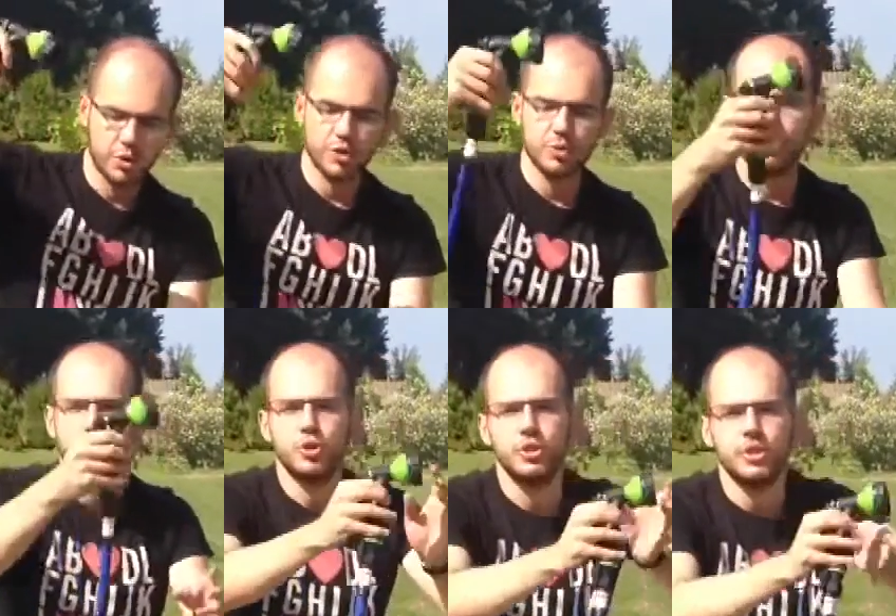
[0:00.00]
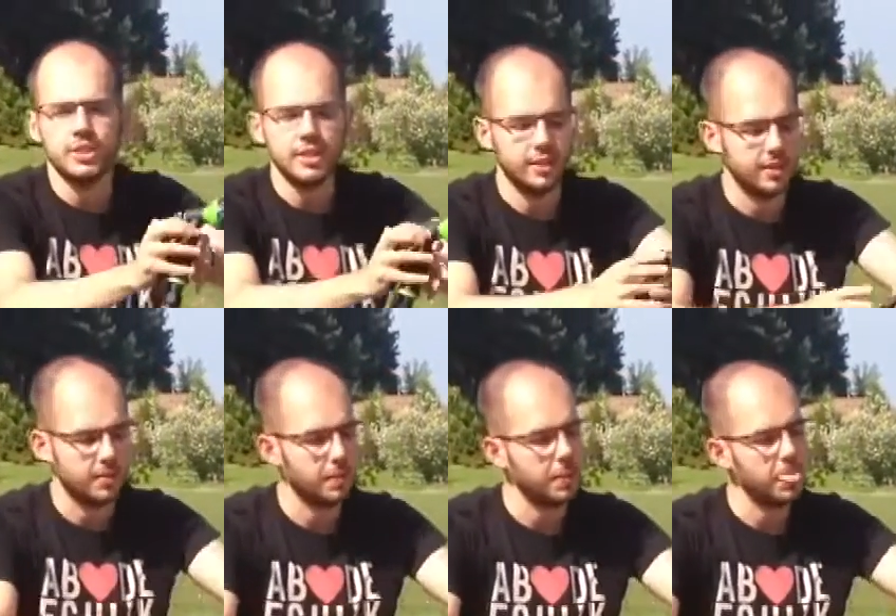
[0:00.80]
можете с помощью этой
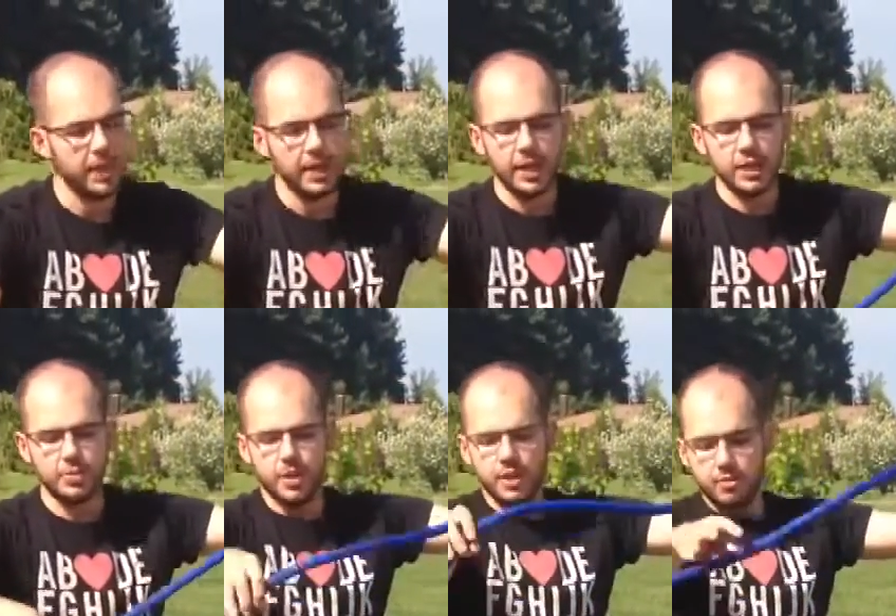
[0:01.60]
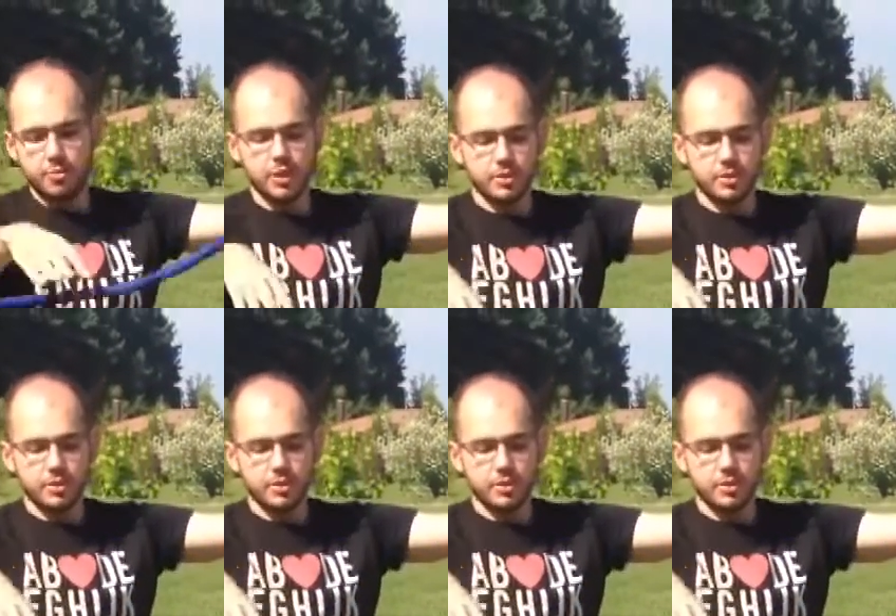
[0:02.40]
насадки. А теперь я вам